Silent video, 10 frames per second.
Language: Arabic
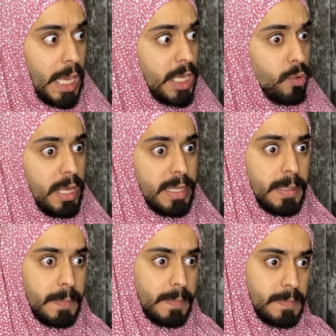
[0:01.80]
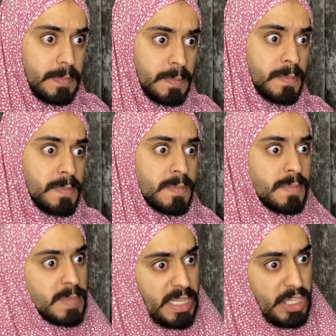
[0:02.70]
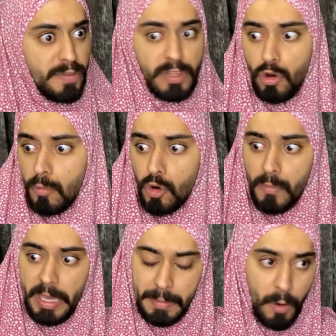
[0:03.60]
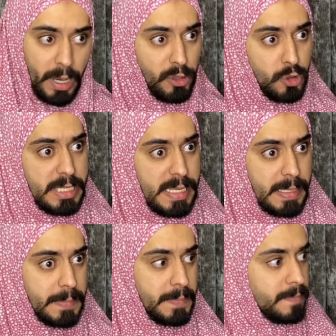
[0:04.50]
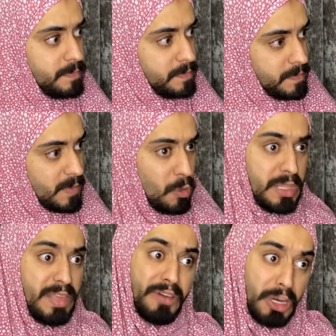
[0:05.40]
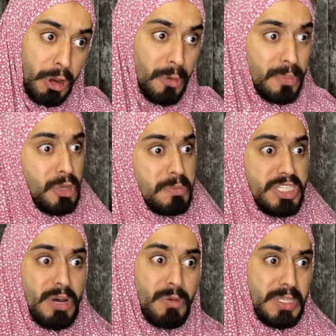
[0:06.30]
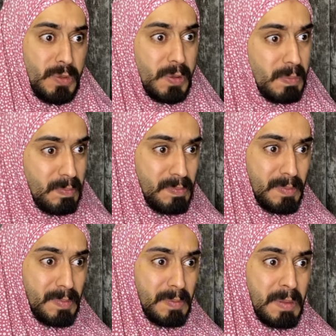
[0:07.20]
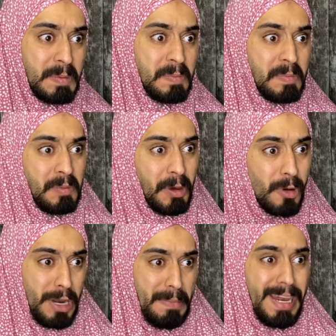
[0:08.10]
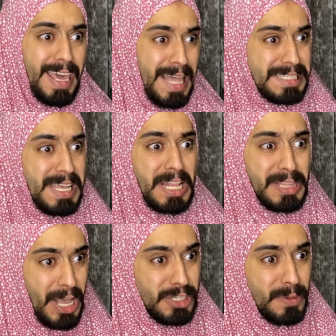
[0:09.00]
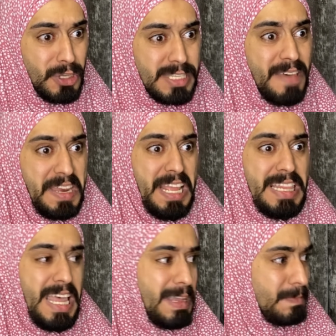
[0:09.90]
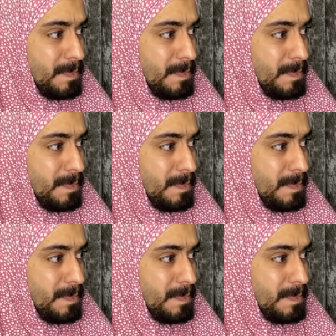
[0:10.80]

يا ولاد اكتشفت انه ابوكم بيحكي مع واحده روسيه ومتفقين انهم بدهم يتجوزوا وبكره بالليل على الساعه 12 بدي اسافر عندها